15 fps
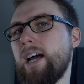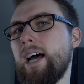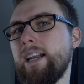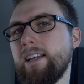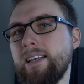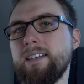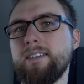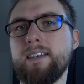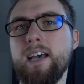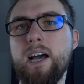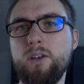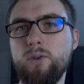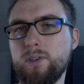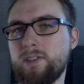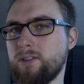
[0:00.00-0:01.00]
Allerdings
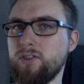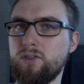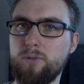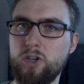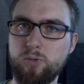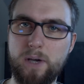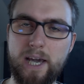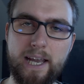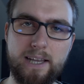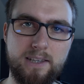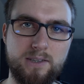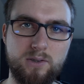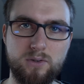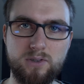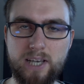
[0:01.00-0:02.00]
nutzen zum Beispiel
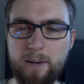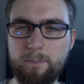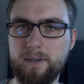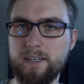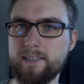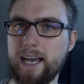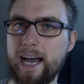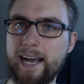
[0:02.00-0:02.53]
Handys und Tablets